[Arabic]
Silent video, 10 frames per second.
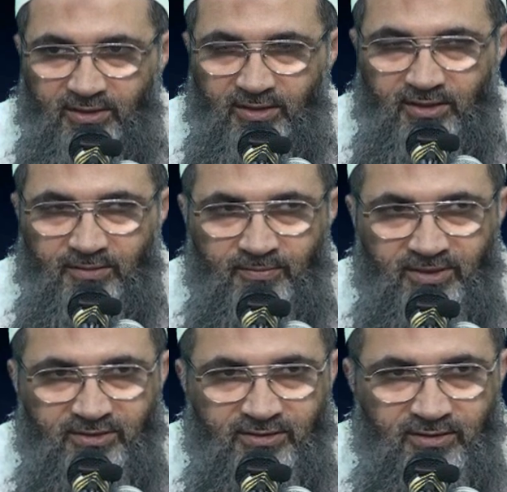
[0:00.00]
عن
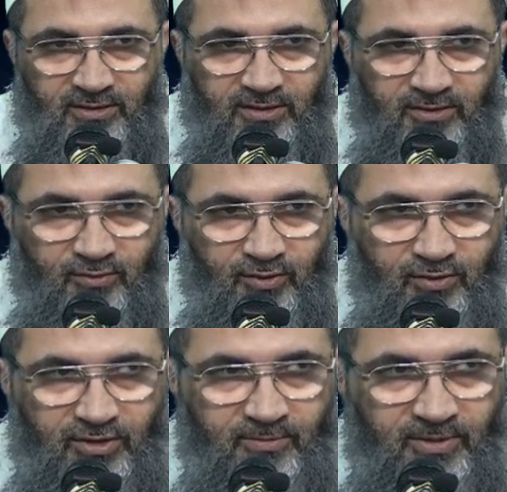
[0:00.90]
أئمتنا
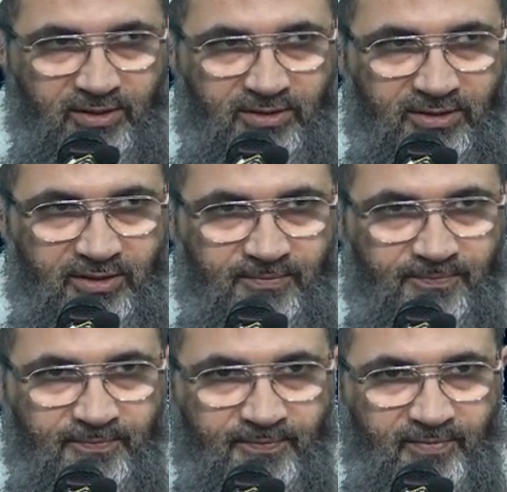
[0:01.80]
وعلمائنا
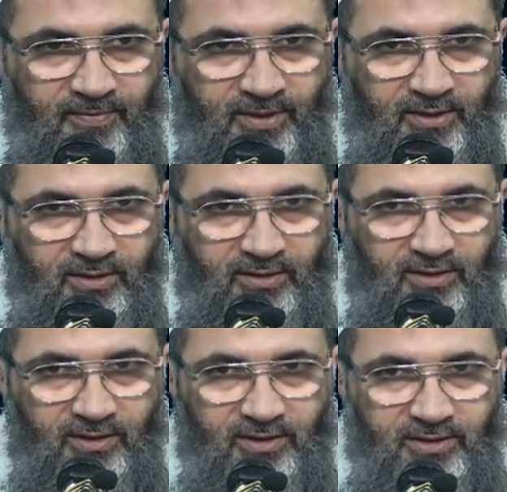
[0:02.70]

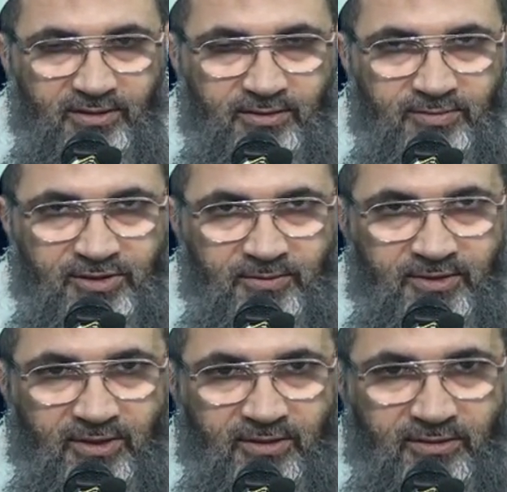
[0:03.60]
عليهم
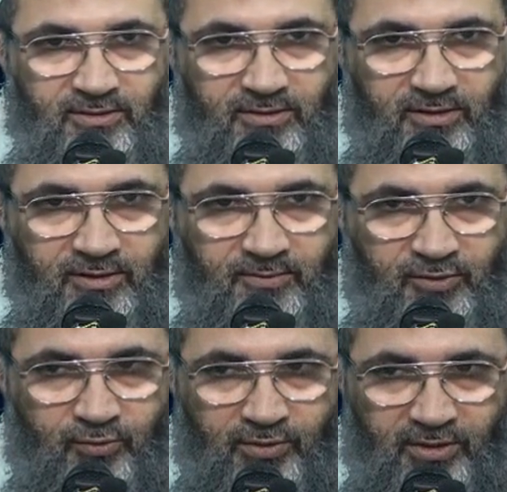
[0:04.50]
جميعا
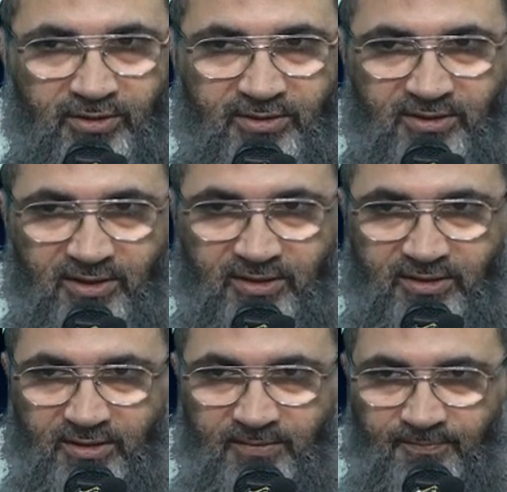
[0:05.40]
رحمة الله
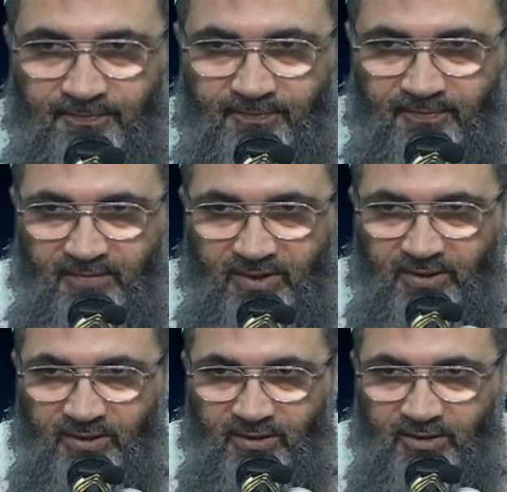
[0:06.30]
تعالى
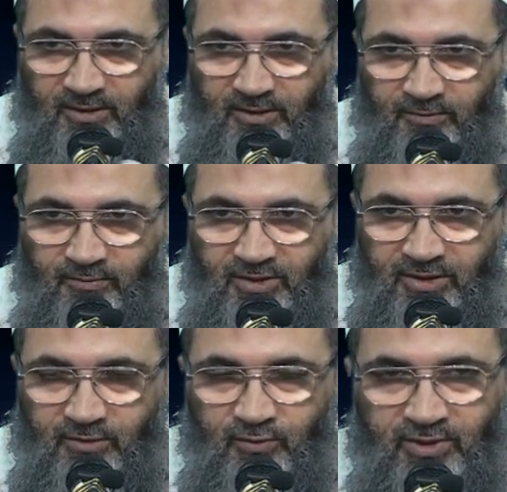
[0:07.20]

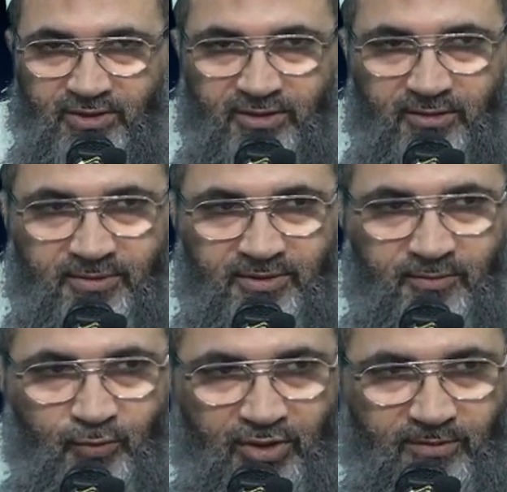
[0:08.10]
من أول
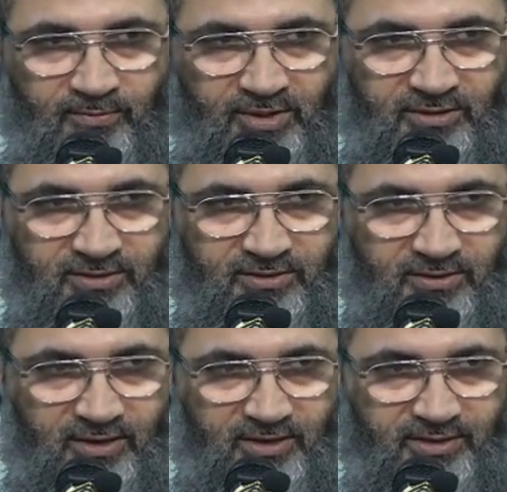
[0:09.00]
النبي محمد
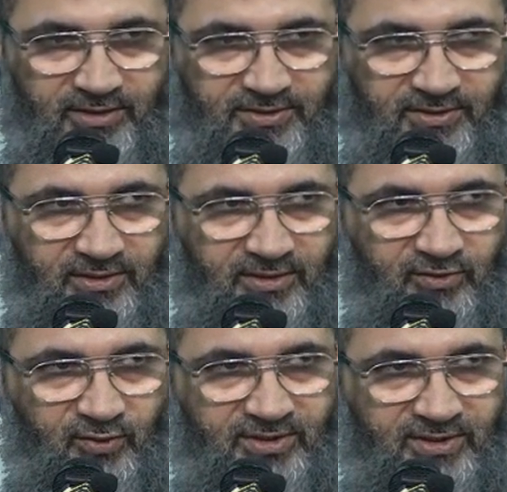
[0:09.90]
عليه
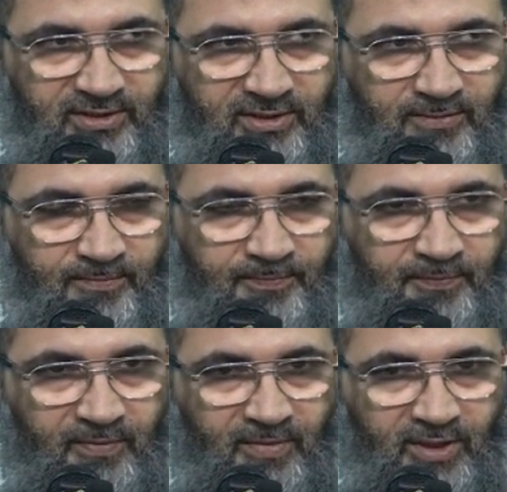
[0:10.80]
الصلاة والسلام
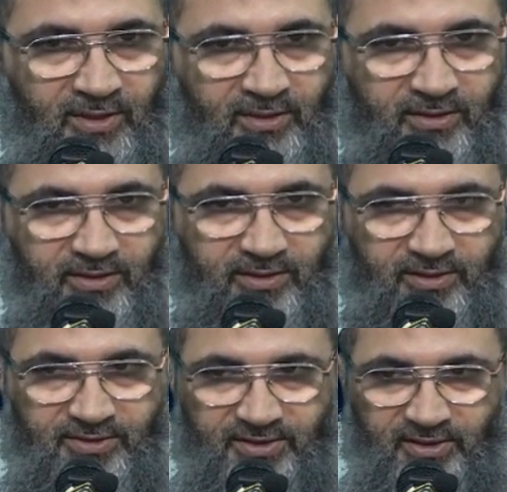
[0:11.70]

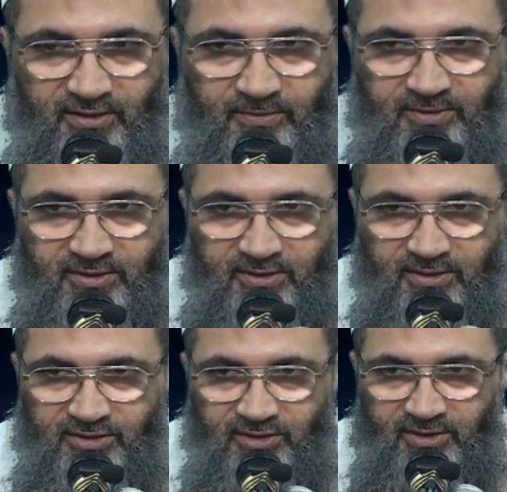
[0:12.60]
إلى الصحابة
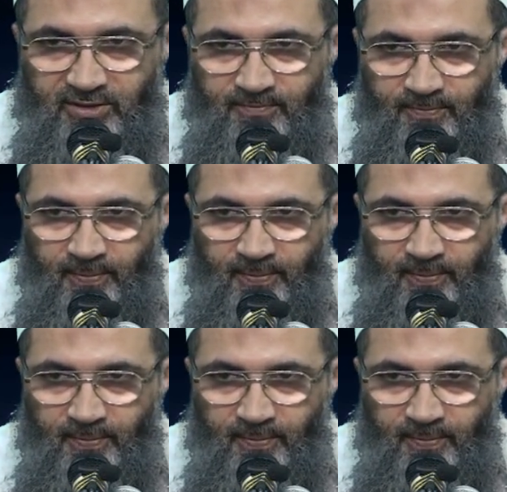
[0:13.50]
الأجلة